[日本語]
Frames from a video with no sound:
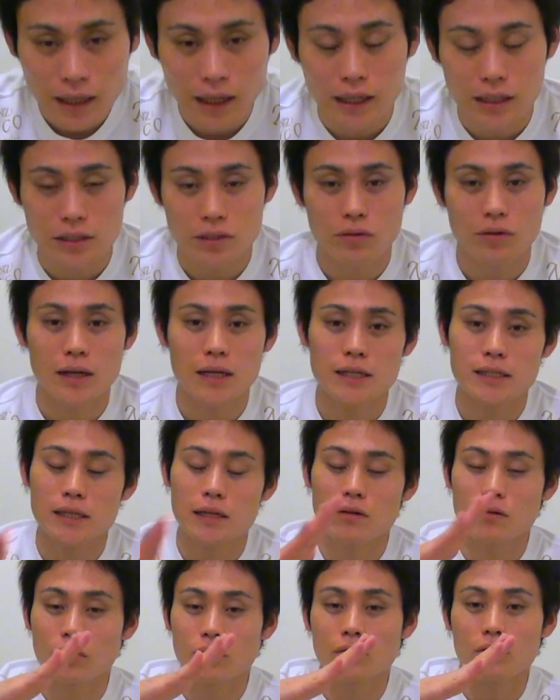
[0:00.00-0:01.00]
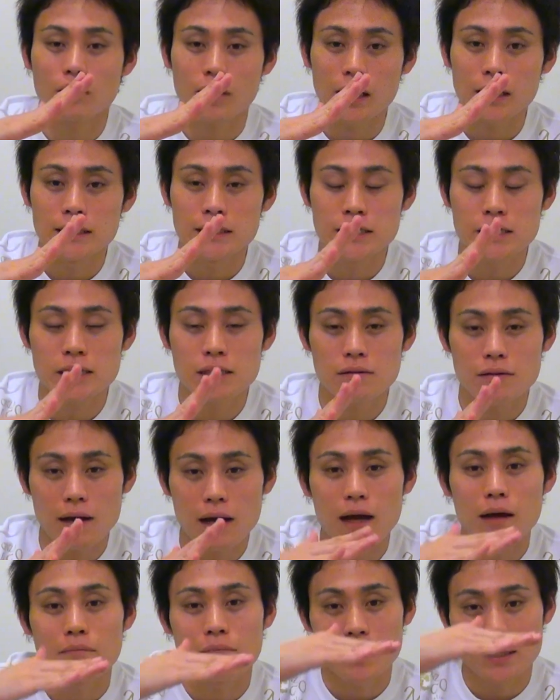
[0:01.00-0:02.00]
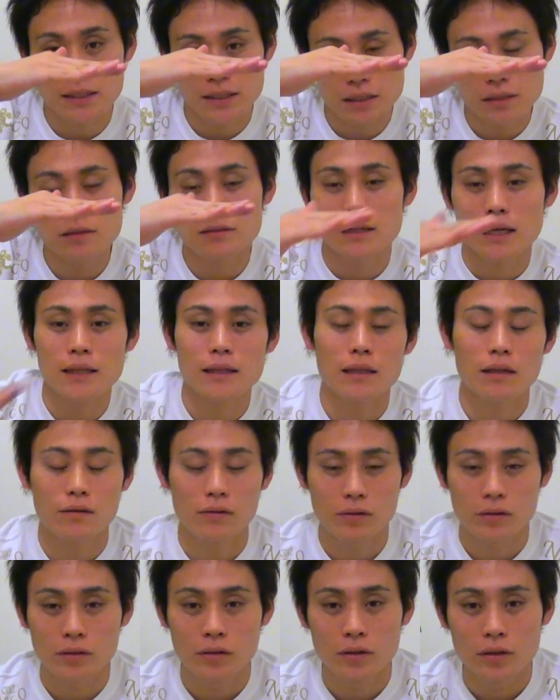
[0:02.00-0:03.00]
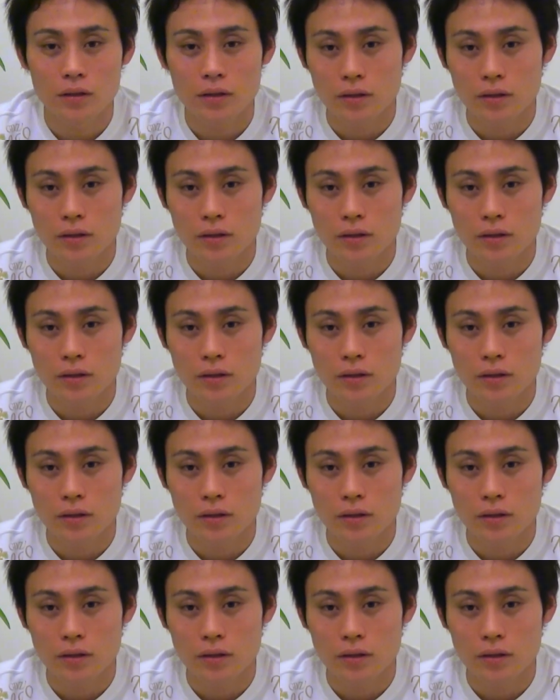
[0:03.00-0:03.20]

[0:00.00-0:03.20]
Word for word: なんか反らしてることは実はまっすぐなってる